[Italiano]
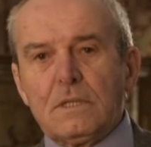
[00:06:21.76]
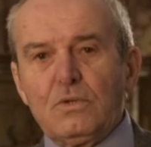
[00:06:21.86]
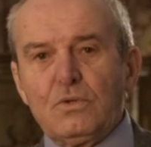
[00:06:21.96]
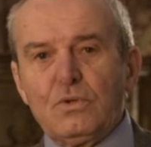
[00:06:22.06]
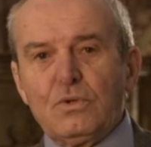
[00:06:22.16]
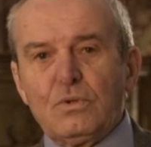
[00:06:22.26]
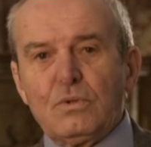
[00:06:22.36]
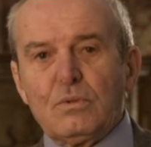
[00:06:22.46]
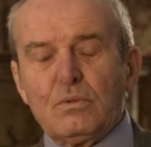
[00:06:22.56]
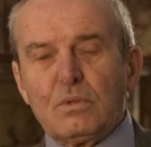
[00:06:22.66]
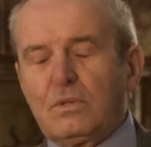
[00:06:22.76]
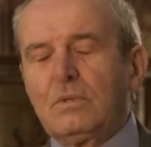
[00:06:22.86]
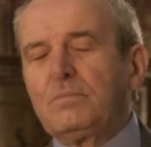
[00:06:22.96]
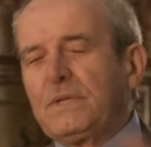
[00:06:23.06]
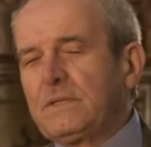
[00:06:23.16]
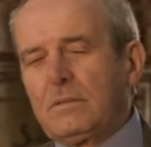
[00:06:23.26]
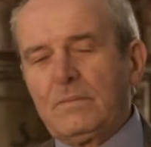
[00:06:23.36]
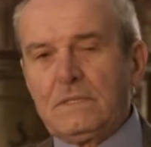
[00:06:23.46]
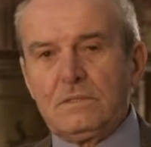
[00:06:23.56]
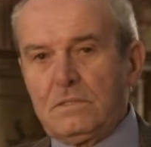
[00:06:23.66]
tra loro
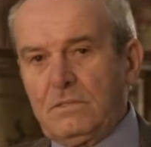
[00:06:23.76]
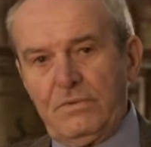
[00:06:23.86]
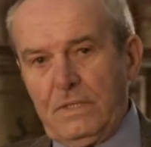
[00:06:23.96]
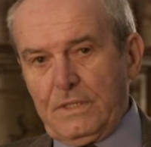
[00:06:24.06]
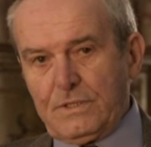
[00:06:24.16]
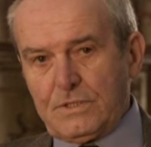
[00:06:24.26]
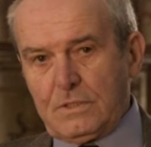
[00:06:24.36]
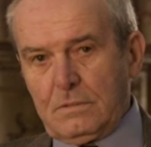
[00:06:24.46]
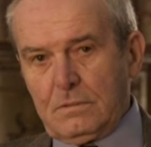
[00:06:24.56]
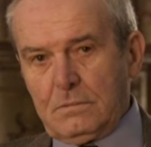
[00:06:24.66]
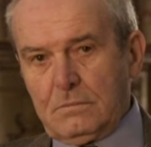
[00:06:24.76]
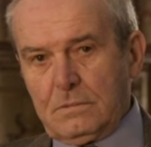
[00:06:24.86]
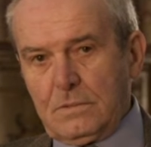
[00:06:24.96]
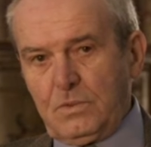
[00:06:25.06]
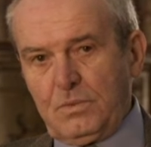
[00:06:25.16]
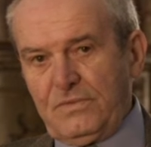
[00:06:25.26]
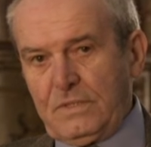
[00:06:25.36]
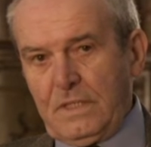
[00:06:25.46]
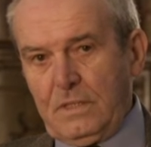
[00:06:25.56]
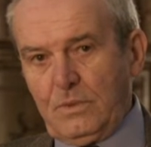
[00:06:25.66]
completamente diverse, come
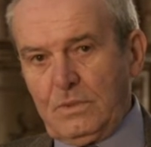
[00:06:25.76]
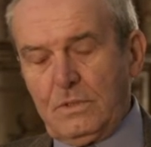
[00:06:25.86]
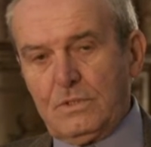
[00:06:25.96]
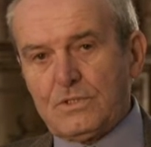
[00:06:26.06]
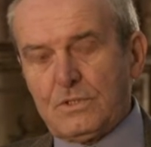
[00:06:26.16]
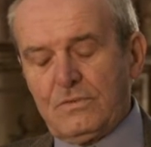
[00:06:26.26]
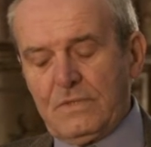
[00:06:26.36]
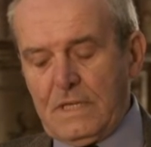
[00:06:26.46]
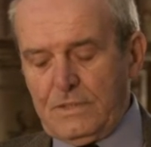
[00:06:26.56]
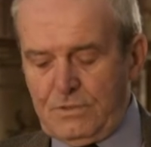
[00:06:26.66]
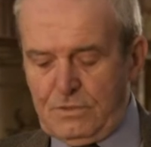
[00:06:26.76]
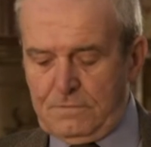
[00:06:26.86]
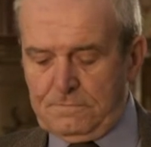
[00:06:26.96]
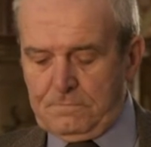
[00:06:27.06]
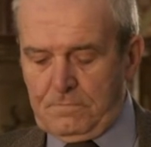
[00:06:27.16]
vedremo nel nostro viaggio.